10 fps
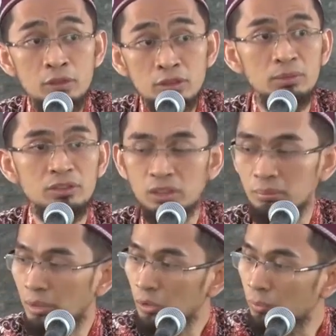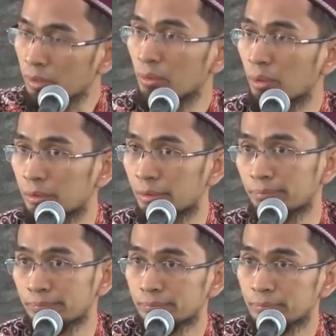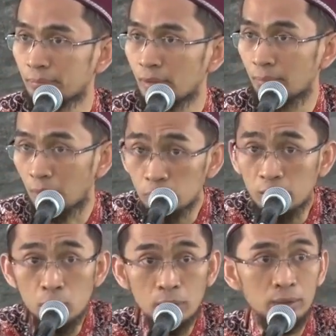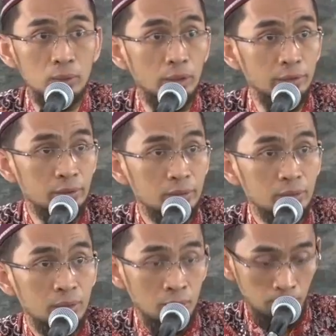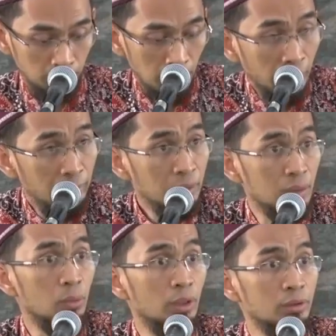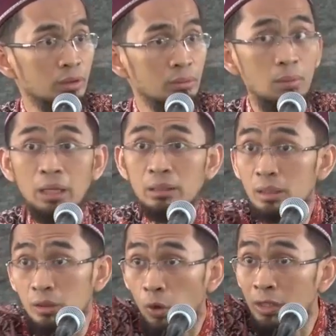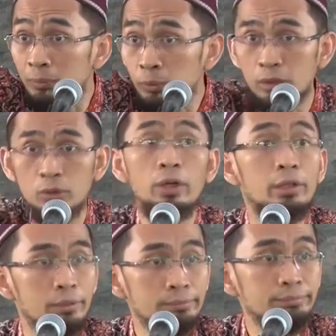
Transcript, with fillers: Coba cek, minum ada doanya. Bangun tidur ada doanya. Berpakaian ada doanya. Bahkan ke toilet pun ada doanya.